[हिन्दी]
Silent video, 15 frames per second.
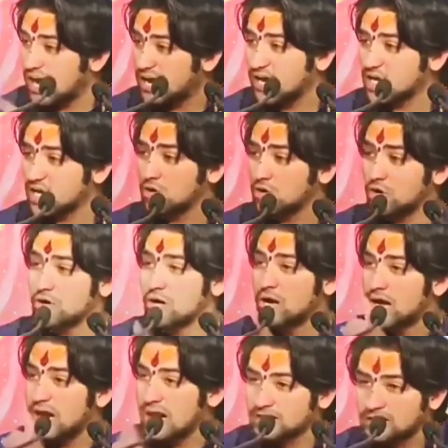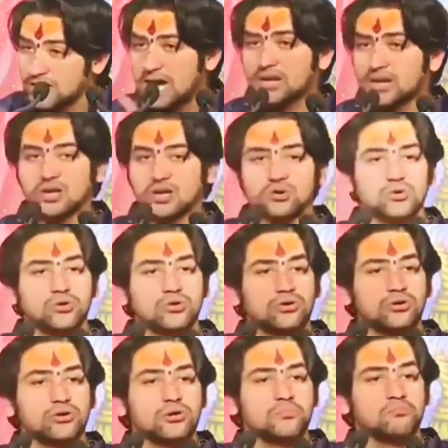जो धीरेन्द्र शास्त्री के विरोध में
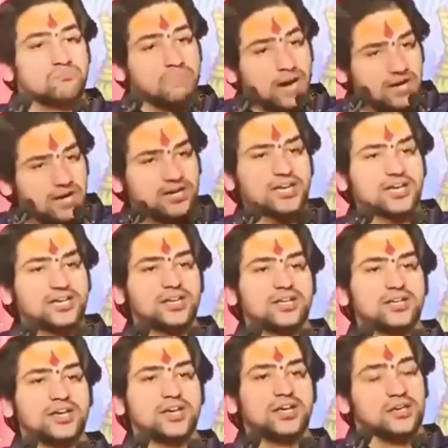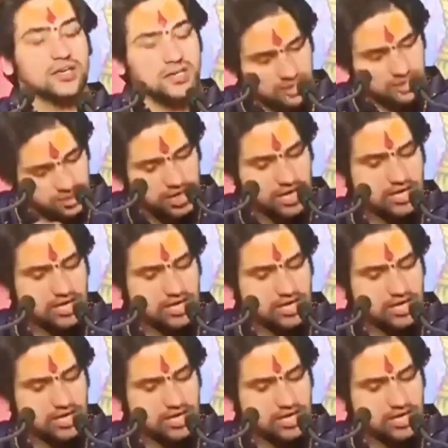जाके उनके बारे में अब सब कह रहे